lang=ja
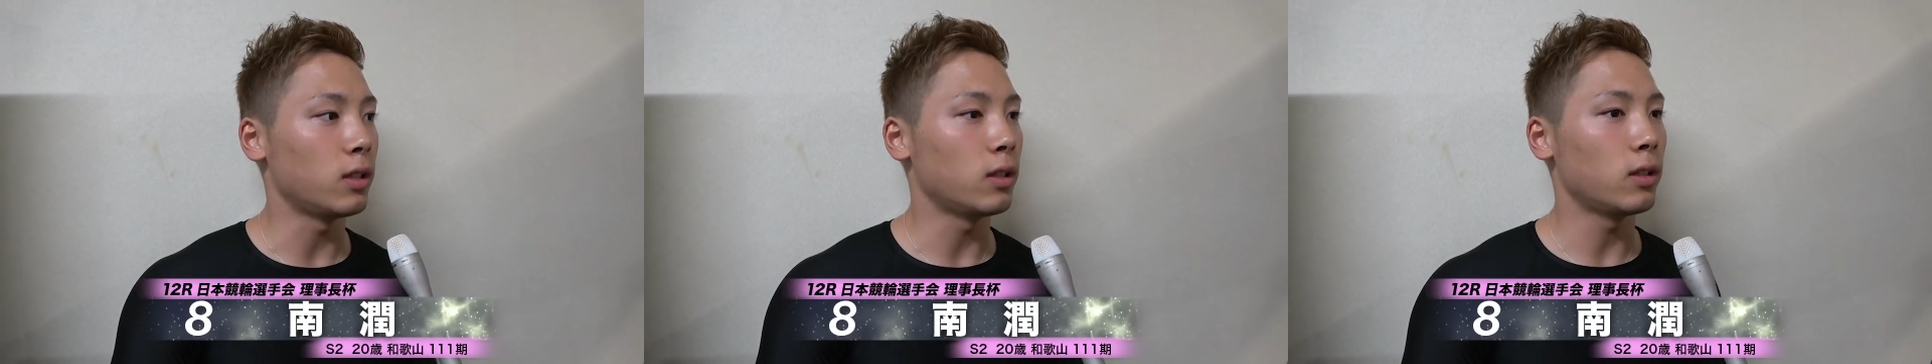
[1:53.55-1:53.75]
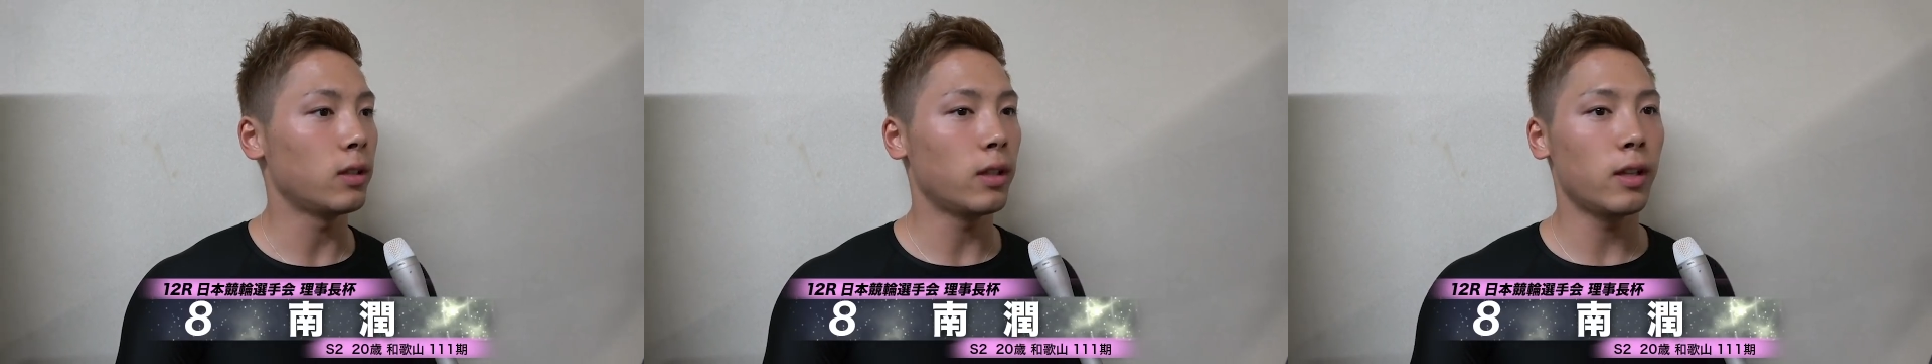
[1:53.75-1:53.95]

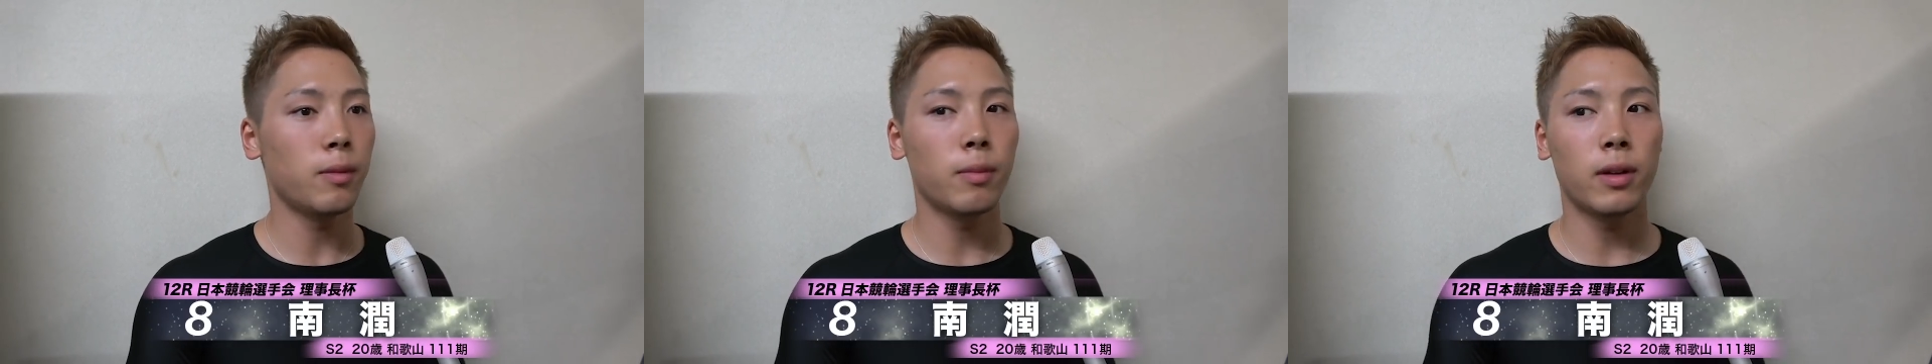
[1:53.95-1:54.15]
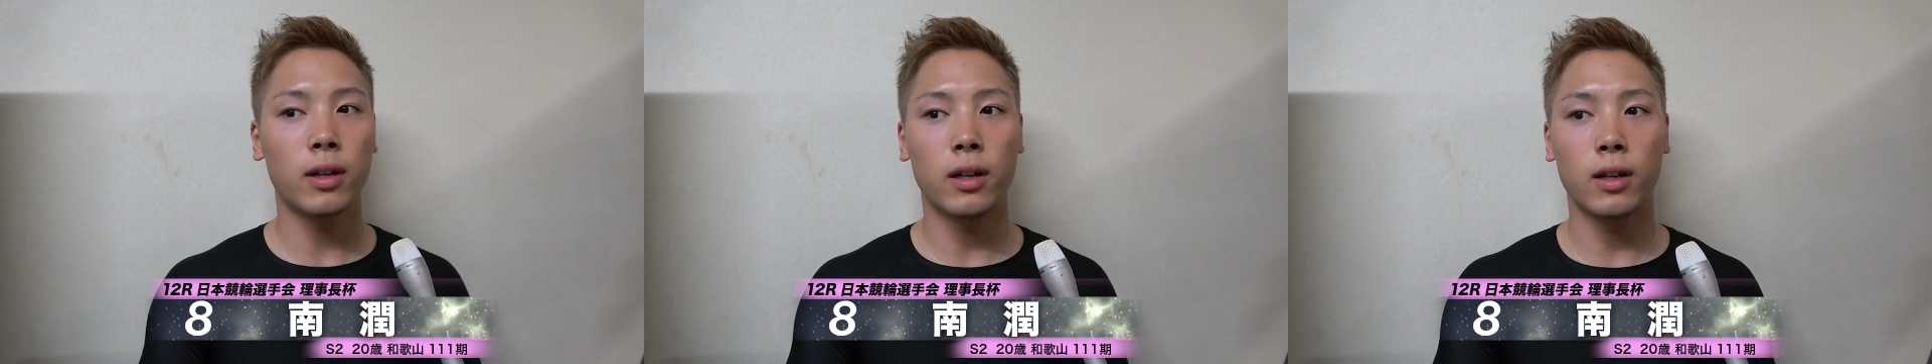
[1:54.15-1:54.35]
うん、で
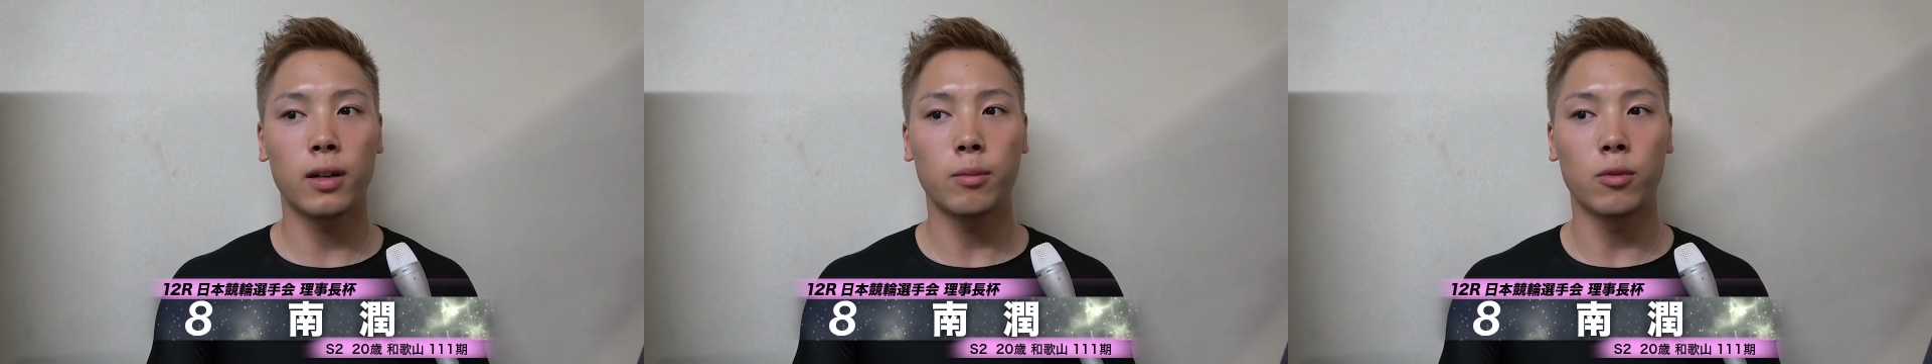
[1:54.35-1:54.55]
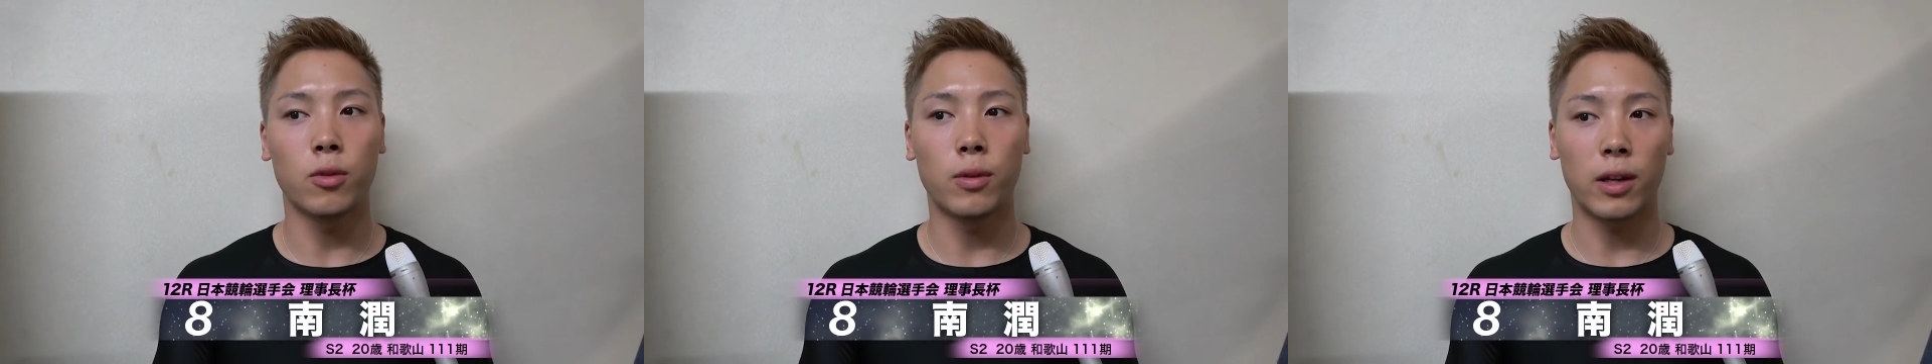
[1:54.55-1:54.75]

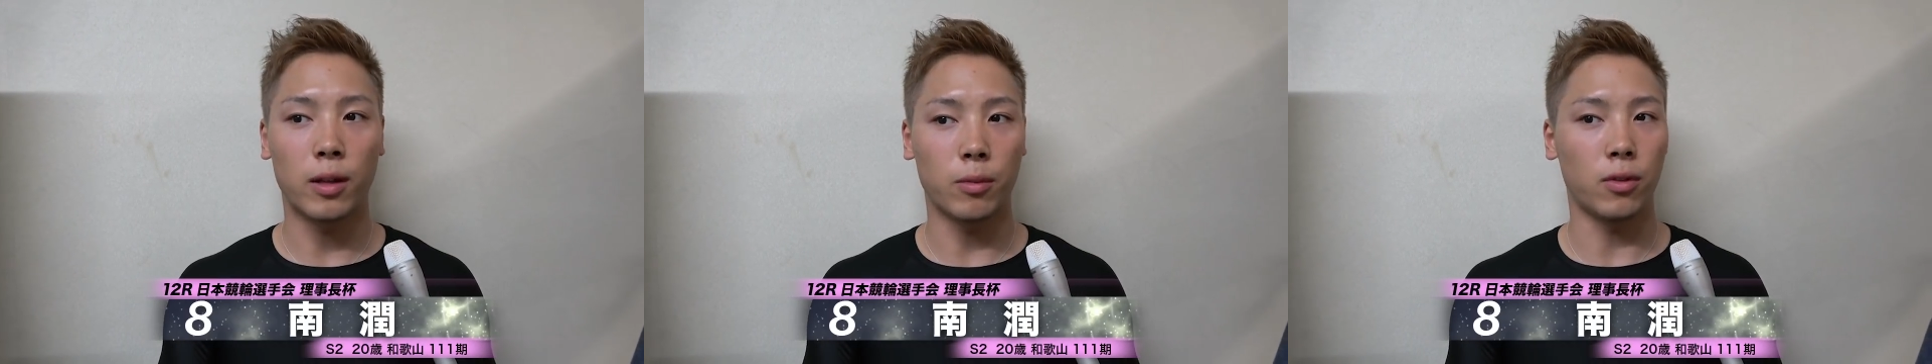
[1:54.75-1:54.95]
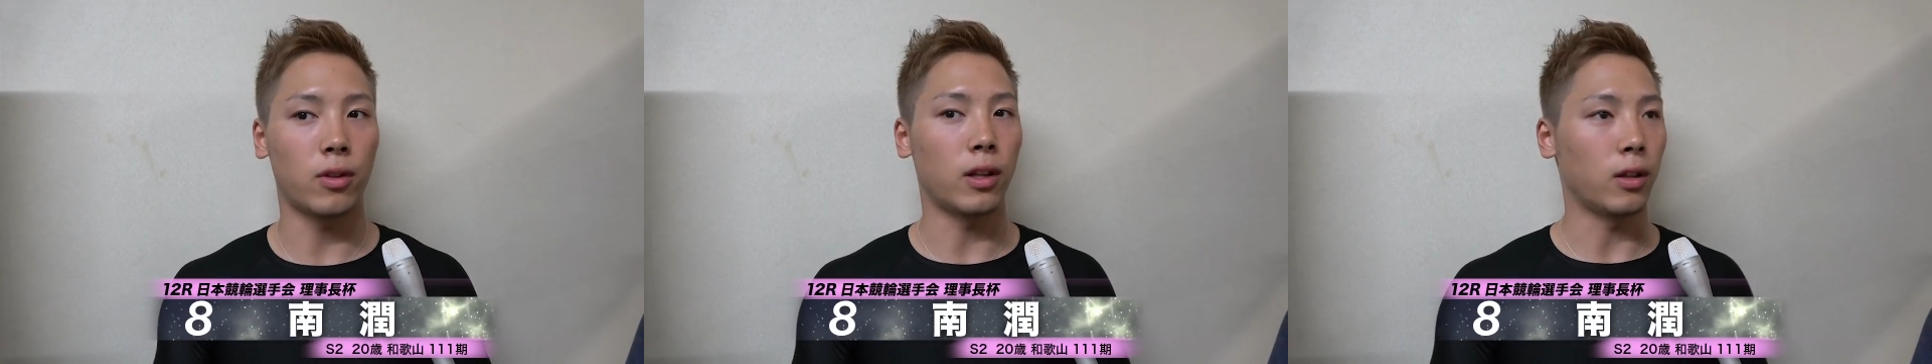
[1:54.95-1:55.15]
今も
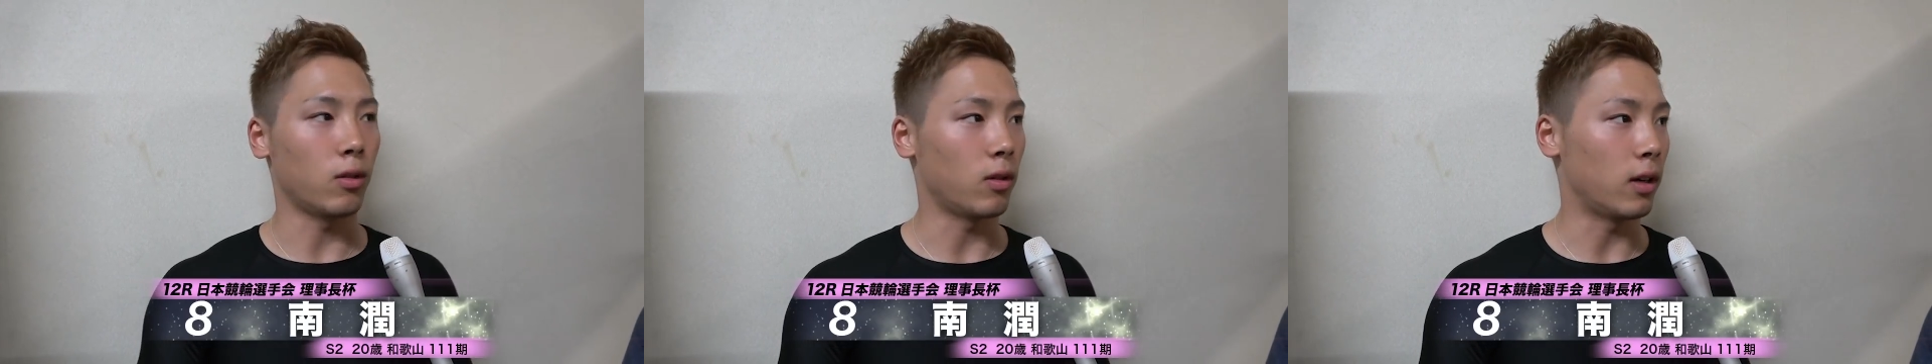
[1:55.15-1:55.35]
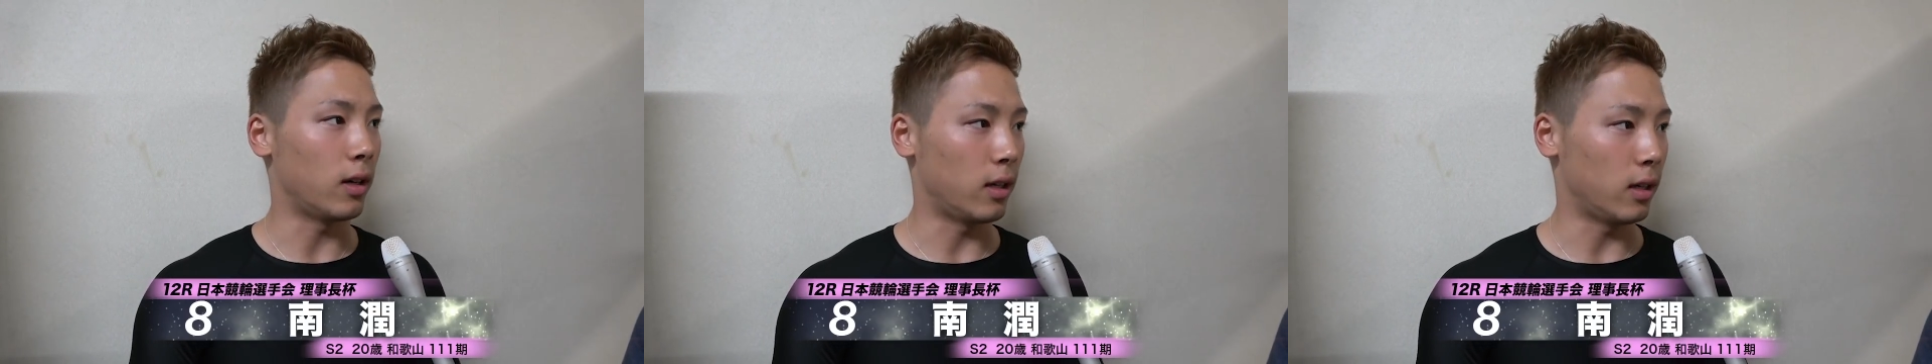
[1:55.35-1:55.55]
脇本さん
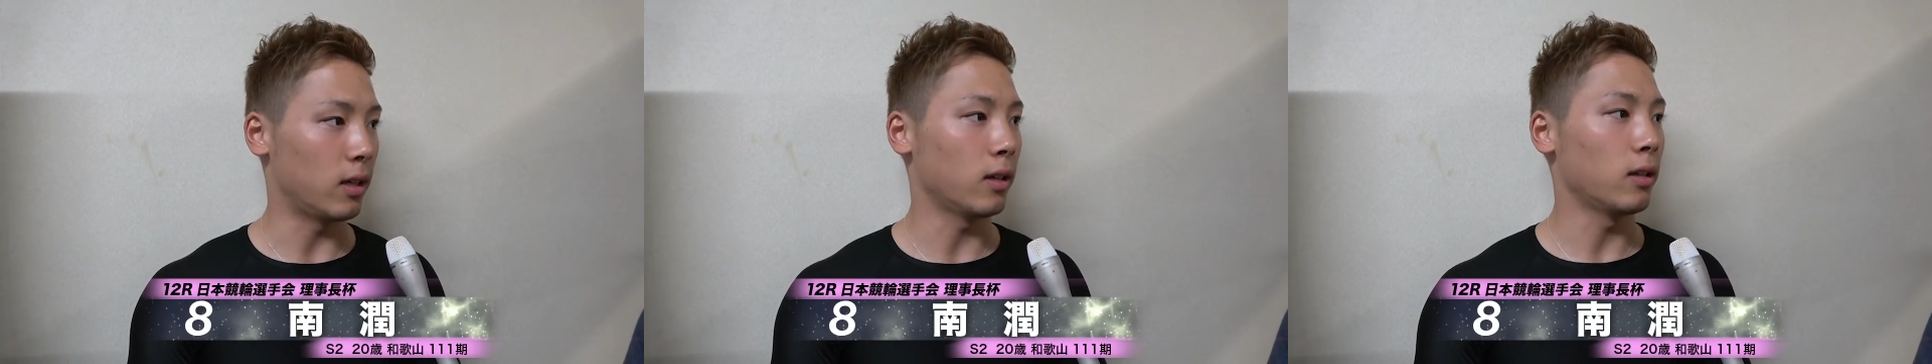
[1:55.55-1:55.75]
とか、